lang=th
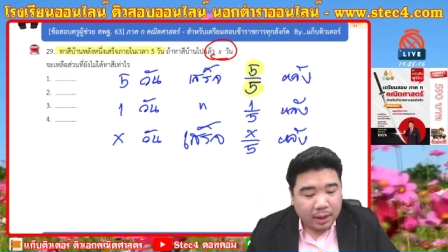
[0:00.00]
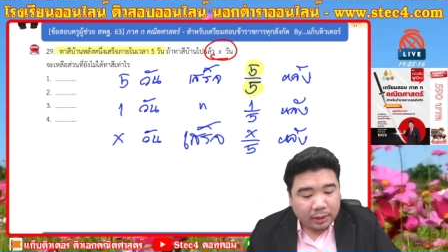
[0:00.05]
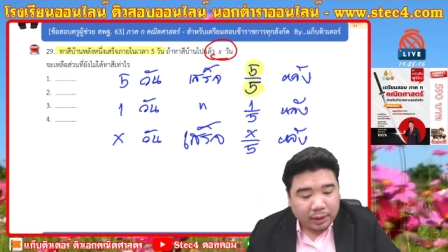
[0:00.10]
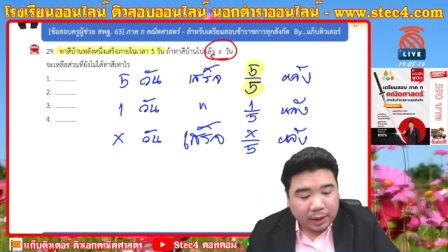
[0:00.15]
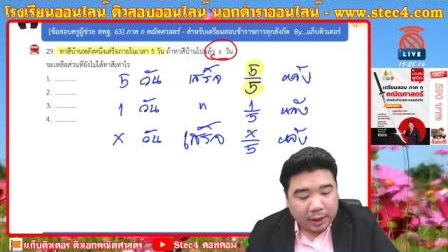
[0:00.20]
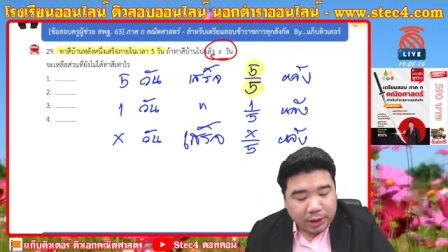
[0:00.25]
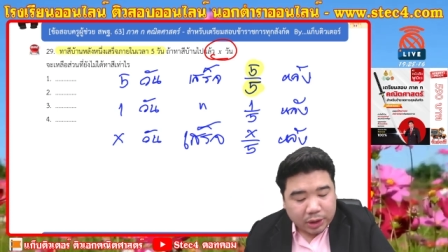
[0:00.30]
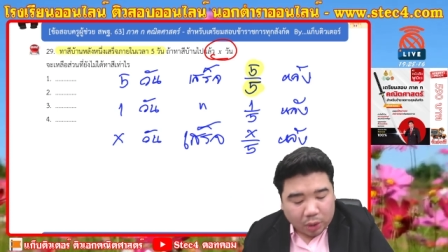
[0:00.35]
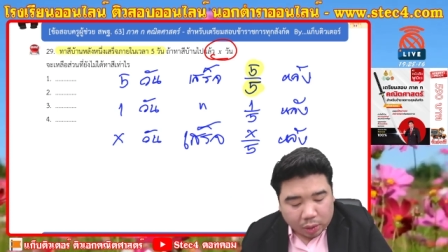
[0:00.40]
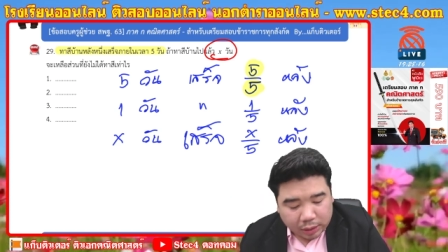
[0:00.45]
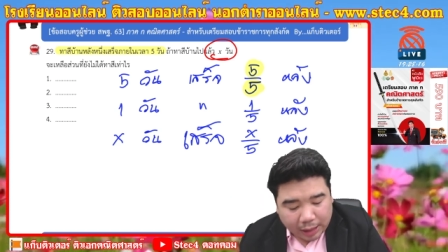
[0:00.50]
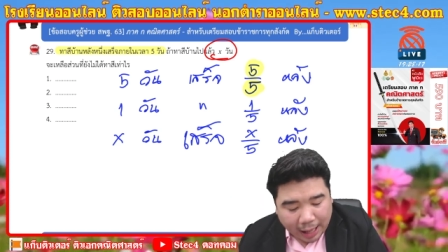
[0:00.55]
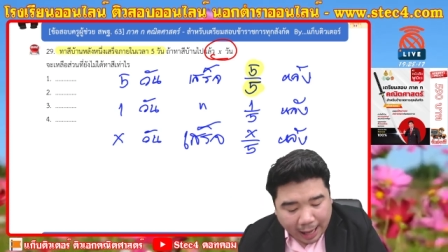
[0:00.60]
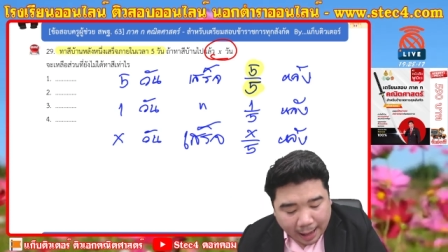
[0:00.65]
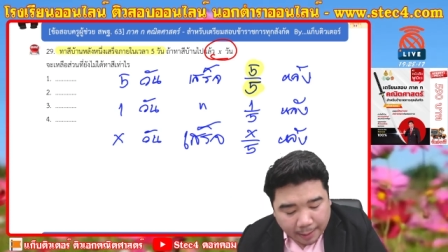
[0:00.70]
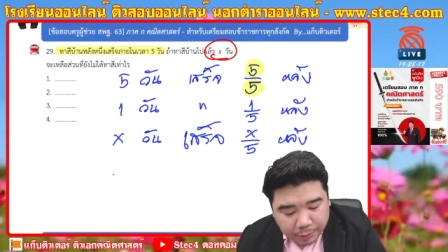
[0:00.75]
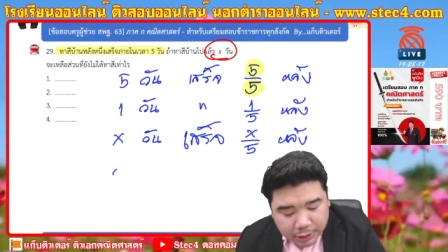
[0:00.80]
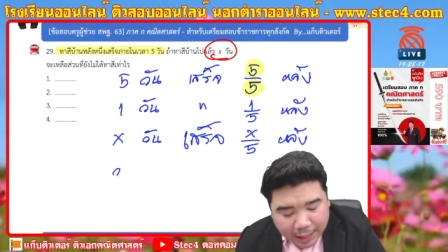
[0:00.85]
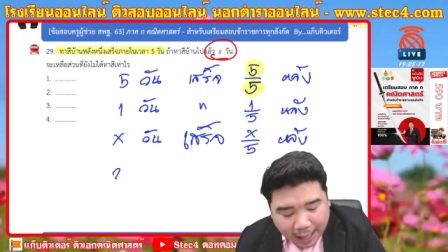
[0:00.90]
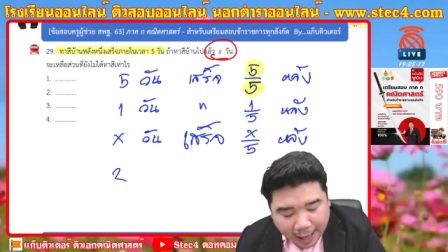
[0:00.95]
ถ้าโจทย์ ถา
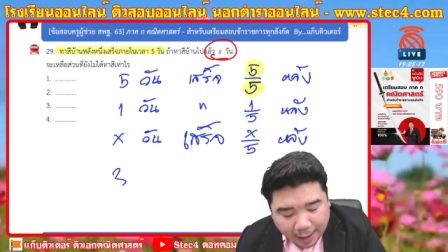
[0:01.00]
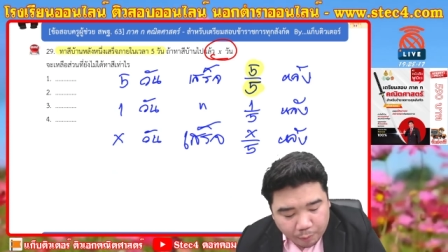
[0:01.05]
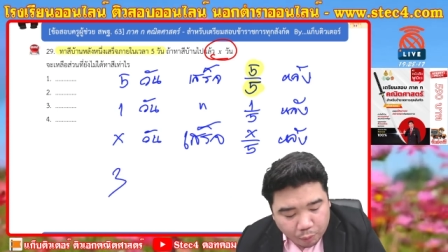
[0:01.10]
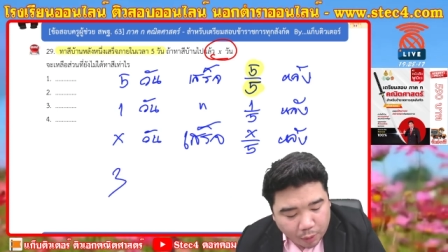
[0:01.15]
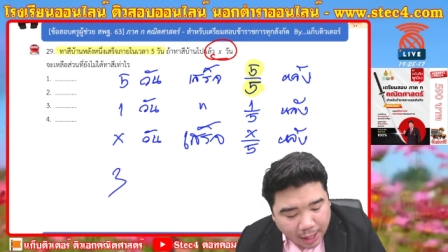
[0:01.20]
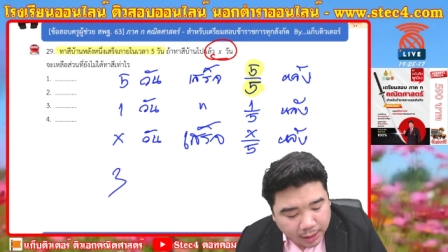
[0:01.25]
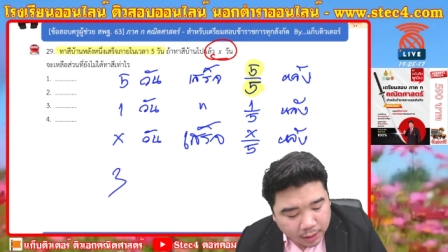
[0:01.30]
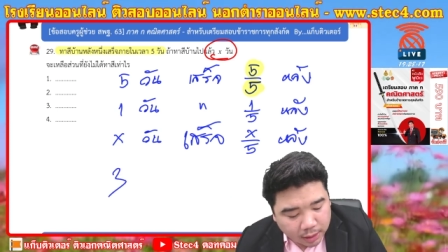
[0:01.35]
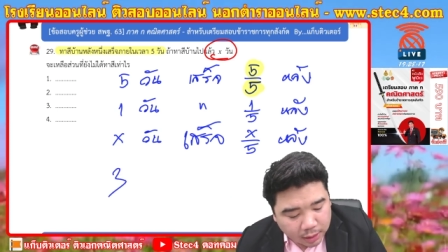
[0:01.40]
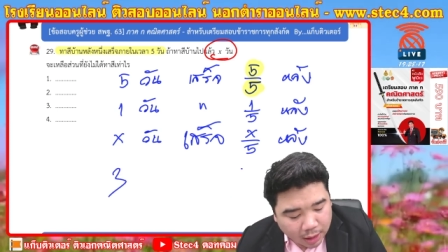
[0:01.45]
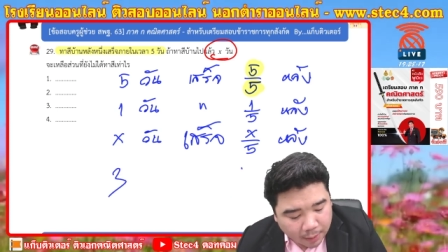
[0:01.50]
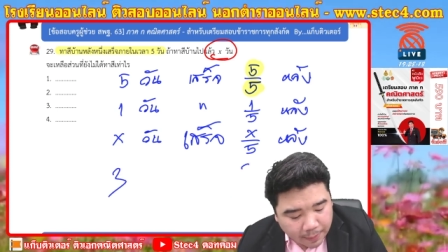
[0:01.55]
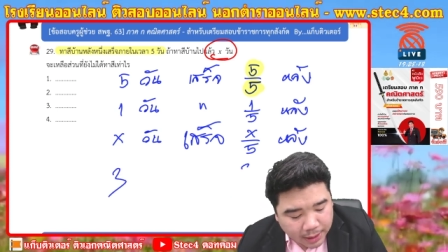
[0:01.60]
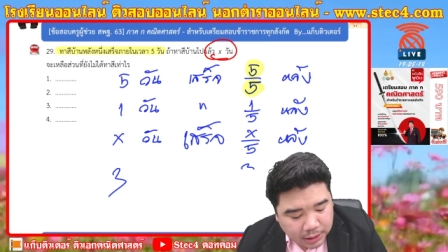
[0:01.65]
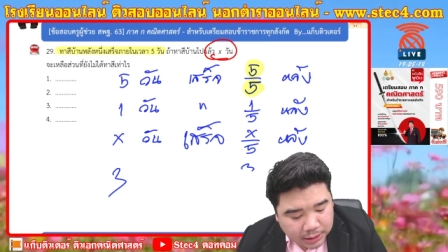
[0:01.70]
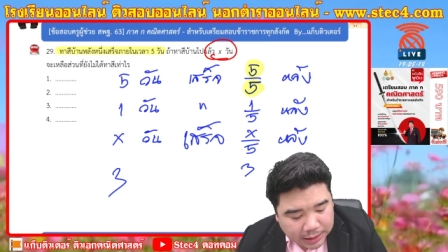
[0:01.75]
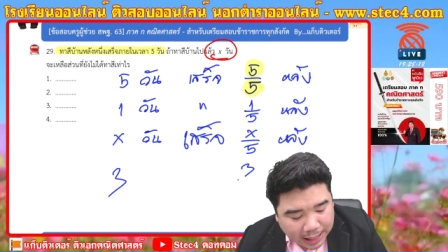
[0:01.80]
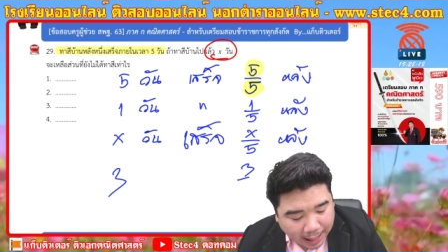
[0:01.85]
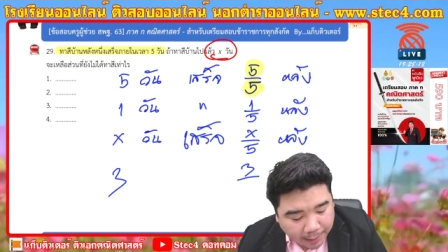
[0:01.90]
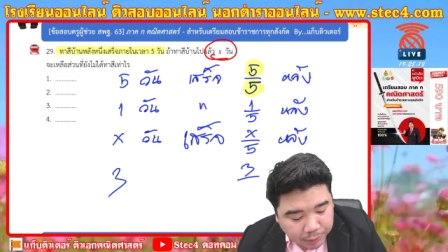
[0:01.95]
ม3วันก็เป็น
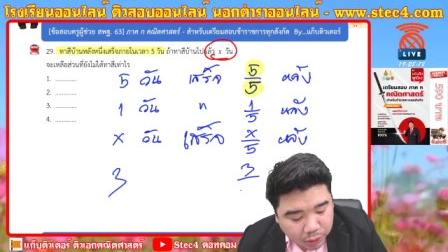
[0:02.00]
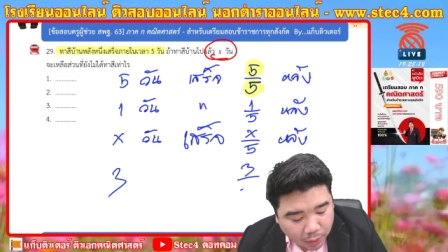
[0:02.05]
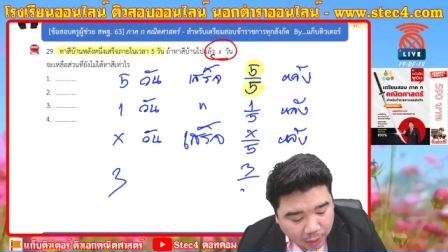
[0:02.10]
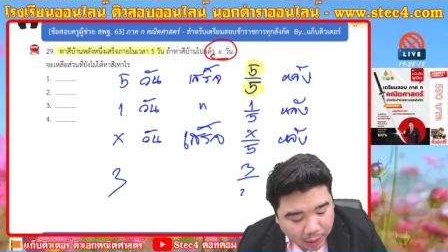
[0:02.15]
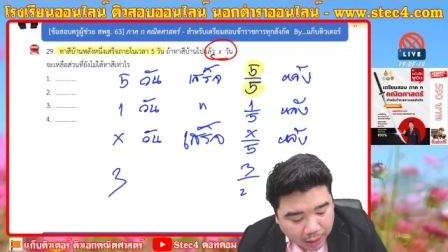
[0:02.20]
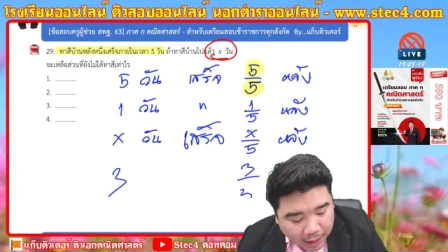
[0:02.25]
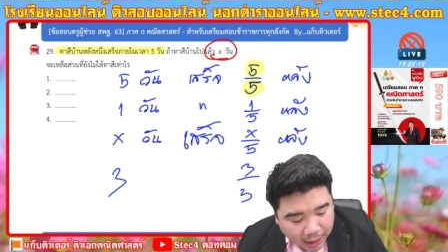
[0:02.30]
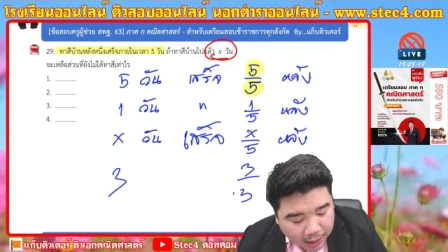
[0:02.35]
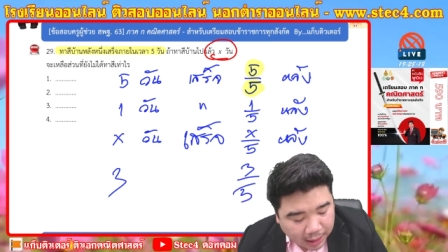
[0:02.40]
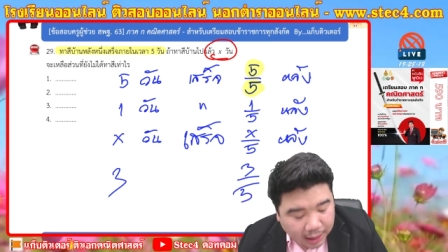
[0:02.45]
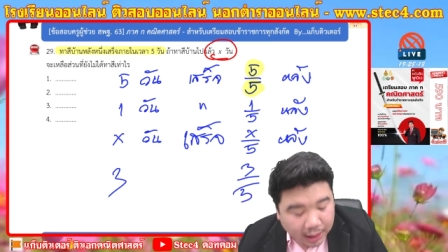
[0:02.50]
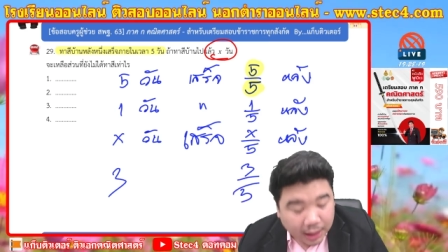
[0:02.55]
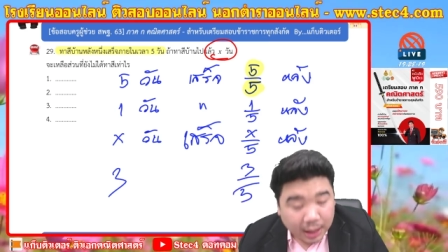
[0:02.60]
3ส่วนห้า